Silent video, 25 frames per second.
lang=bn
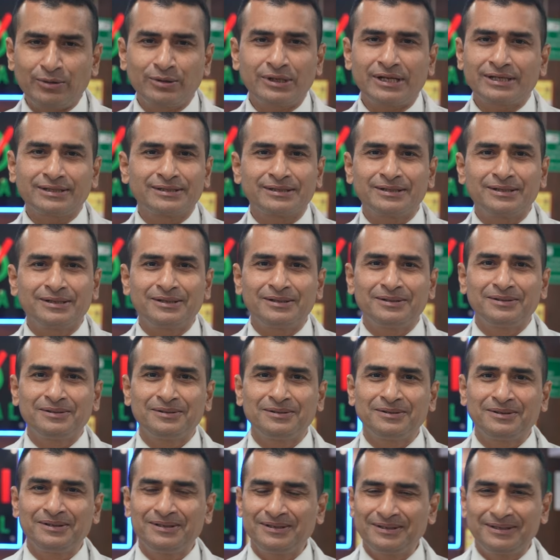এখন আর
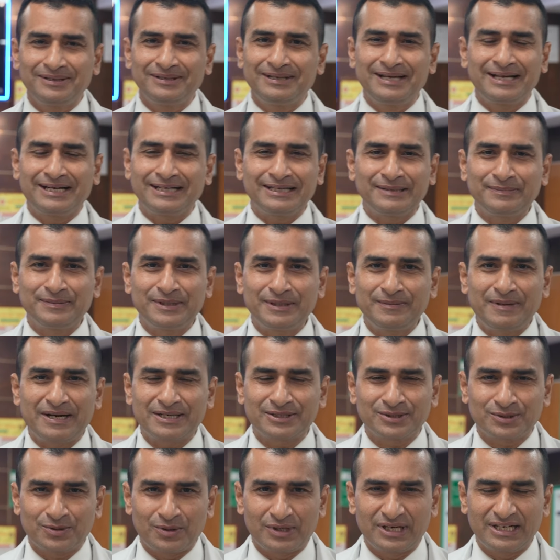নেগেটিভ
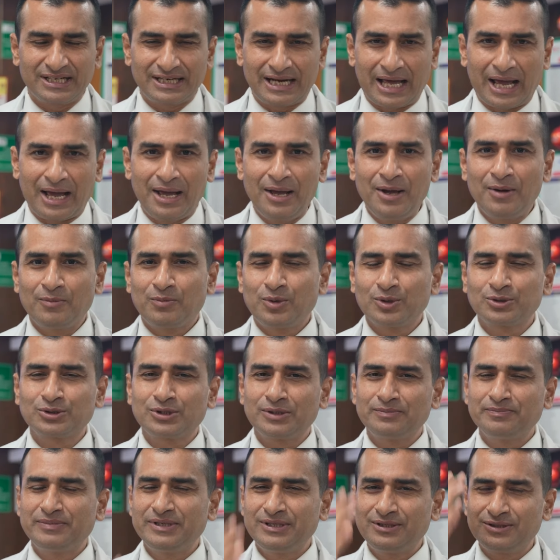রিমার্কস করেন না
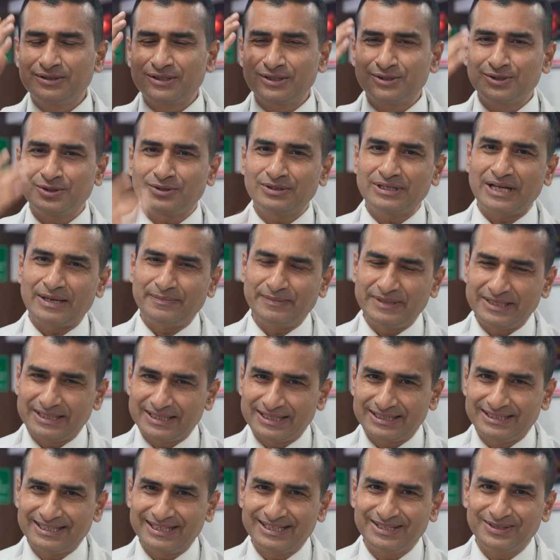প্রথম ভিডিওতে যখন
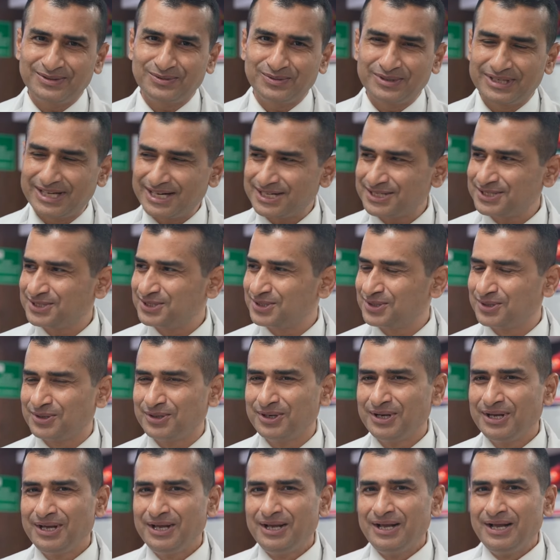আমেরিকা থেকে রুগী আসছিল
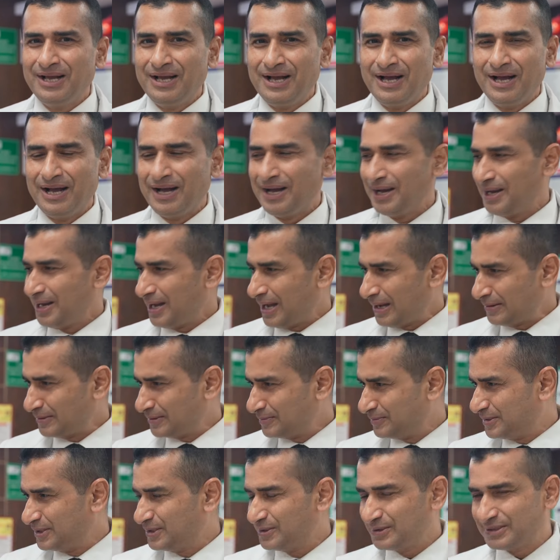আমি
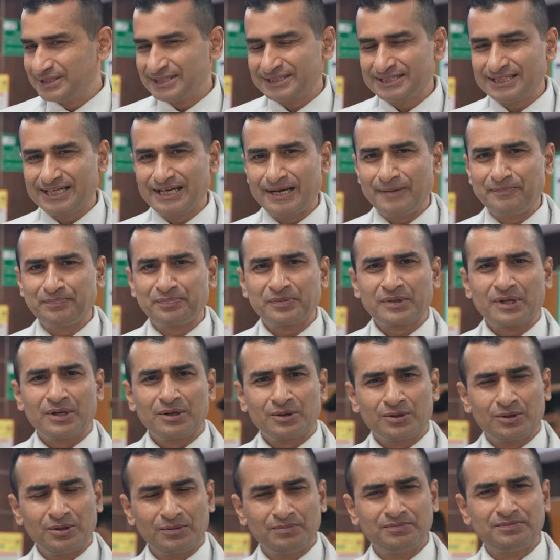ভিডিও দিছিলাম
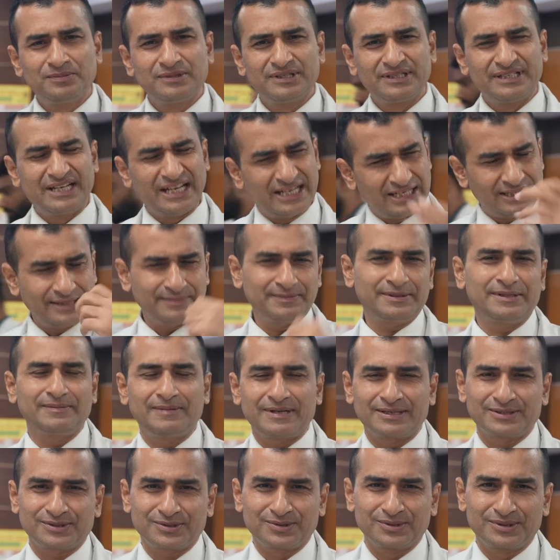খুব নেগেটিভ
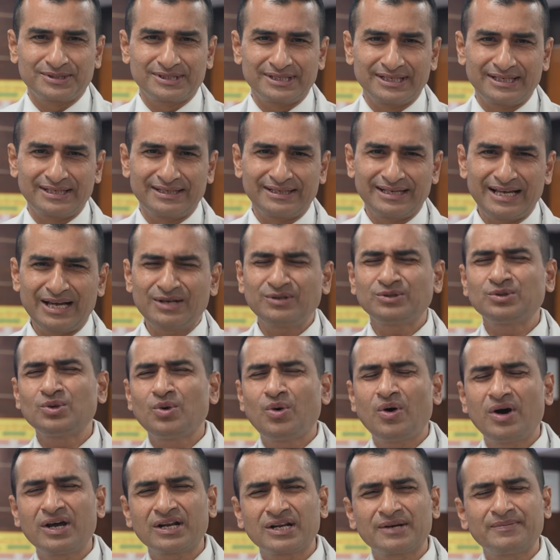রিমার্কস করছিলেন এখন তো
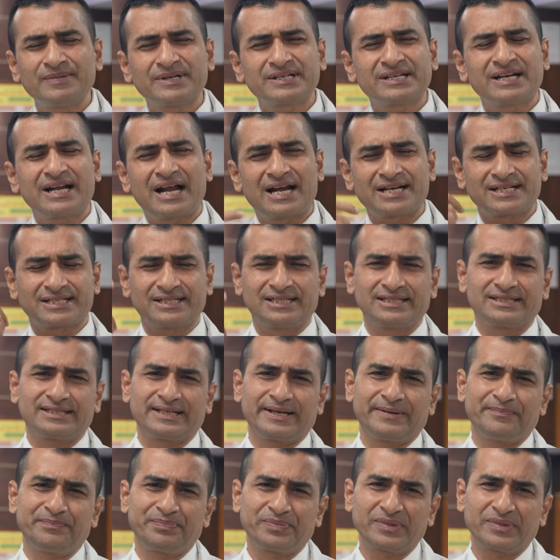হওয়ার সমস্যায় আসতেছে